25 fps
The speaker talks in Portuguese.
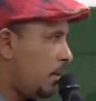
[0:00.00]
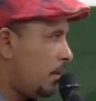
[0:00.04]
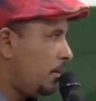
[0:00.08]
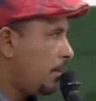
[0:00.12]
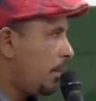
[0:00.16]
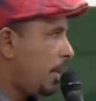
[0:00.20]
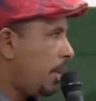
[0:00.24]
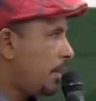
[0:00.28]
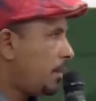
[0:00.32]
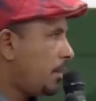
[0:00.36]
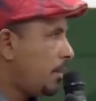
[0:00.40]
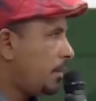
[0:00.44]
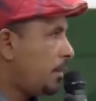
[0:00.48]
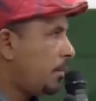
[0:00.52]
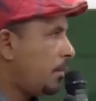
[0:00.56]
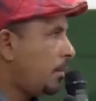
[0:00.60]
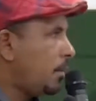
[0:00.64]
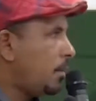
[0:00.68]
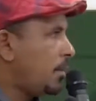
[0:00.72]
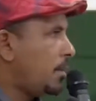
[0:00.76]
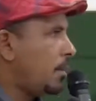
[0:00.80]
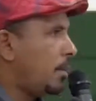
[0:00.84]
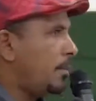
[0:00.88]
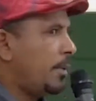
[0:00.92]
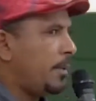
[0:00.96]
mas a gente
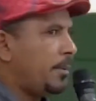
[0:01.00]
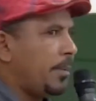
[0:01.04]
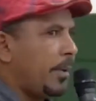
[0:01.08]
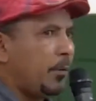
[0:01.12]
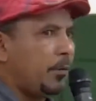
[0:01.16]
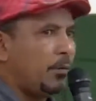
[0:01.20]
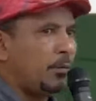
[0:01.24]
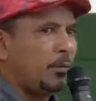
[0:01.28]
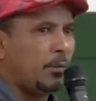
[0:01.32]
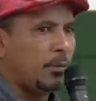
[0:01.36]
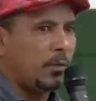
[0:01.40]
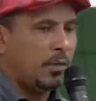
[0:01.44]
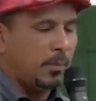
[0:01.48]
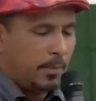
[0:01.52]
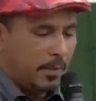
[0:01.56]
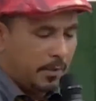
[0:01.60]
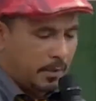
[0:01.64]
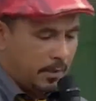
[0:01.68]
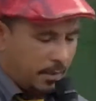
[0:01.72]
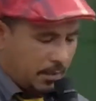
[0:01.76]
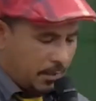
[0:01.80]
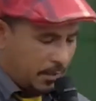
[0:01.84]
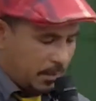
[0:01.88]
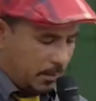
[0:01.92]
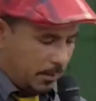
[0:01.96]
sempre pautou de
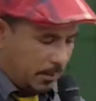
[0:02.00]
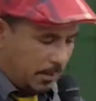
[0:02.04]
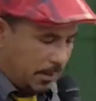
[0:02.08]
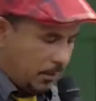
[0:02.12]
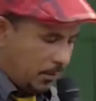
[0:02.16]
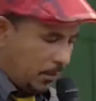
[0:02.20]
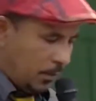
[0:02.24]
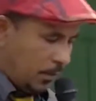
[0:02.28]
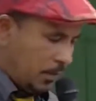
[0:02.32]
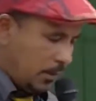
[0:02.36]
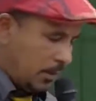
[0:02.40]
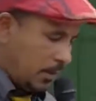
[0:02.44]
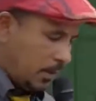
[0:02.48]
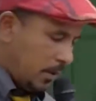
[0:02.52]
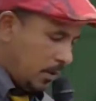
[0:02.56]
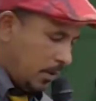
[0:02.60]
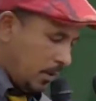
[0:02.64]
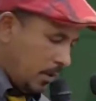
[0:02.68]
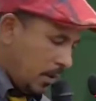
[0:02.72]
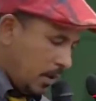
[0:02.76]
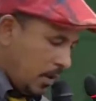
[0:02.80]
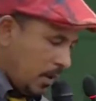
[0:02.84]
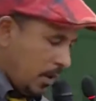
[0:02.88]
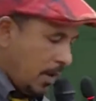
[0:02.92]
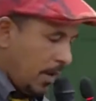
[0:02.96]
maneira respeitosa
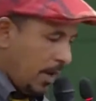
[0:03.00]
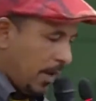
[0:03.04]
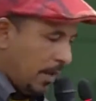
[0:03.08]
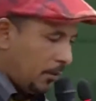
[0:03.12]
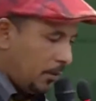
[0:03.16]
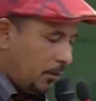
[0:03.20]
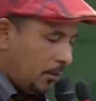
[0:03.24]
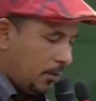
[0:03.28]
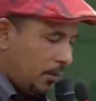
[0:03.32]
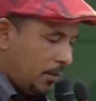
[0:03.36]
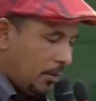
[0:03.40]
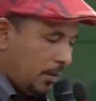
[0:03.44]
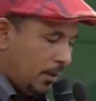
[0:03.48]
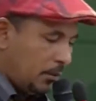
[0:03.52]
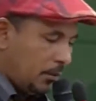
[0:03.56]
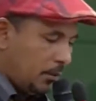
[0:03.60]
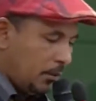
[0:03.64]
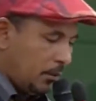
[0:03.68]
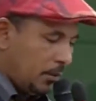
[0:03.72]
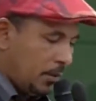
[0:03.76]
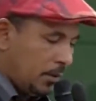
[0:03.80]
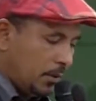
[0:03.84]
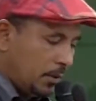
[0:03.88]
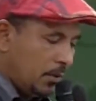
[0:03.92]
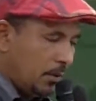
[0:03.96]
a todos e a
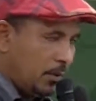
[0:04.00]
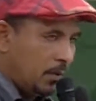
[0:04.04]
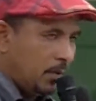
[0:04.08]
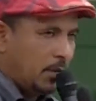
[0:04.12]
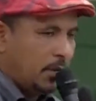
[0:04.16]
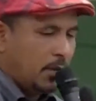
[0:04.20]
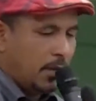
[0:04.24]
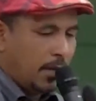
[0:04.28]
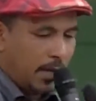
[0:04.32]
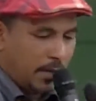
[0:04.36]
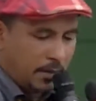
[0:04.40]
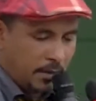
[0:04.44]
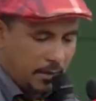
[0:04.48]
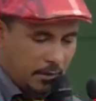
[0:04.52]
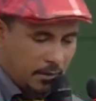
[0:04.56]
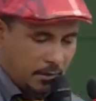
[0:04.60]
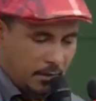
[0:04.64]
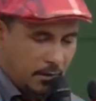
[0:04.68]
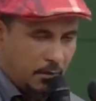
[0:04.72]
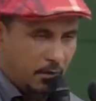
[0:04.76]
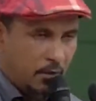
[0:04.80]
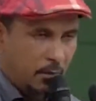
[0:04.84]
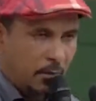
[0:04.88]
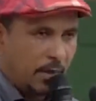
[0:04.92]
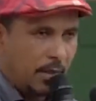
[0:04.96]
todas. A
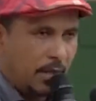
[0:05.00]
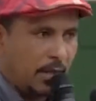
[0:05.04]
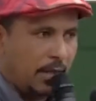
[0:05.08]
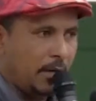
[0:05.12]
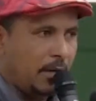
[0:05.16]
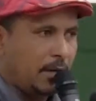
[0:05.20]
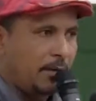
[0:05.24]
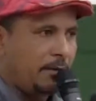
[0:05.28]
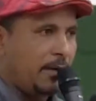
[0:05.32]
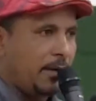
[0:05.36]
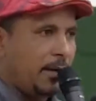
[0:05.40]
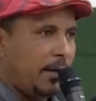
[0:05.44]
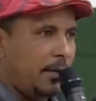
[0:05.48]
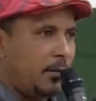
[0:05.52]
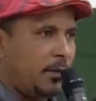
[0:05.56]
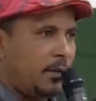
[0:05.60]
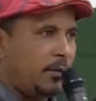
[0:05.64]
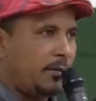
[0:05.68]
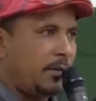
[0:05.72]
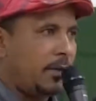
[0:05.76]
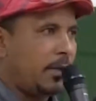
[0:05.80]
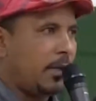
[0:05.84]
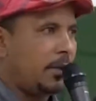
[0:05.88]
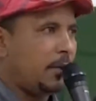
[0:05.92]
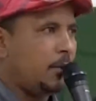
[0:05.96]
gente, como a, a vereadora
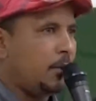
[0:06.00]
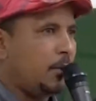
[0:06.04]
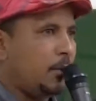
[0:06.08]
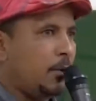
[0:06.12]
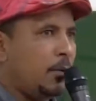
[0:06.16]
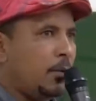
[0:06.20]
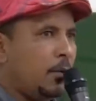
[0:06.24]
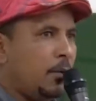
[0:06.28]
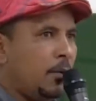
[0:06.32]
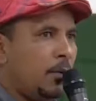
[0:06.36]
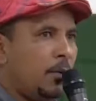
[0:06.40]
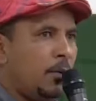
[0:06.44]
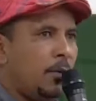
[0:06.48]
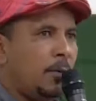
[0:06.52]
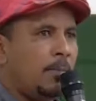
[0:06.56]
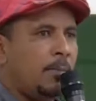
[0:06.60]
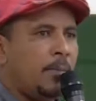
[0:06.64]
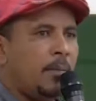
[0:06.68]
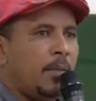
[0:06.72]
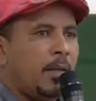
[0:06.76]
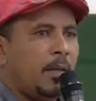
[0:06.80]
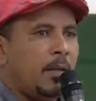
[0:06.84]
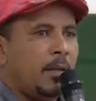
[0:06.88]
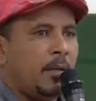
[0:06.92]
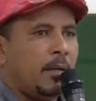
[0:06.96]
Ivanete colocou,
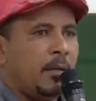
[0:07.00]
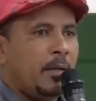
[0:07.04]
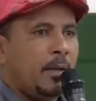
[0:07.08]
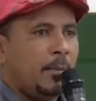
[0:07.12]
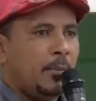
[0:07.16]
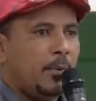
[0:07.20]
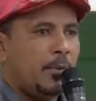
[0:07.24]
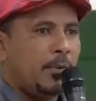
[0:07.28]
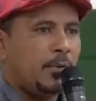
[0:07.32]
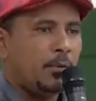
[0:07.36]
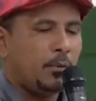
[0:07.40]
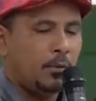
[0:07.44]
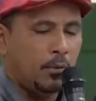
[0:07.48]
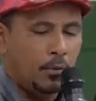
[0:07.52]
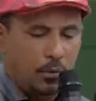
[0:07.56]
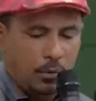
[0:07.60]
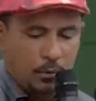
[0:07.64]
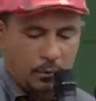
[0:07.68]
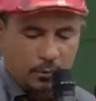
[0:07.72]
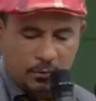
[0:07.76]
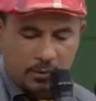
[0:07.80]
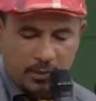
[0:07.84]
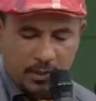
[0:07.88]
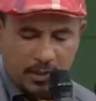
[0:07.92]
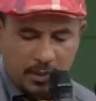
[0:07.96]
depois de um
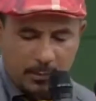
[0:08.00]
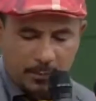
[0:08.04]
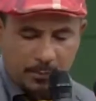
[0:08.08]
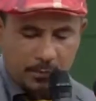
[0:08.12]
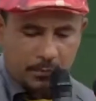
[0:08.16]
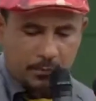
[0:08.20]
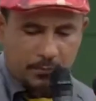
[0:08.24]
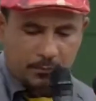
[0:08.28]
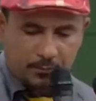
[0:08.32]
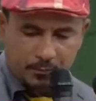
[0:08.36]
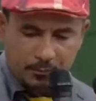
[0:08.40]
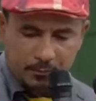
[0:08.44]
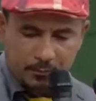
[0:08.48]
longo tempo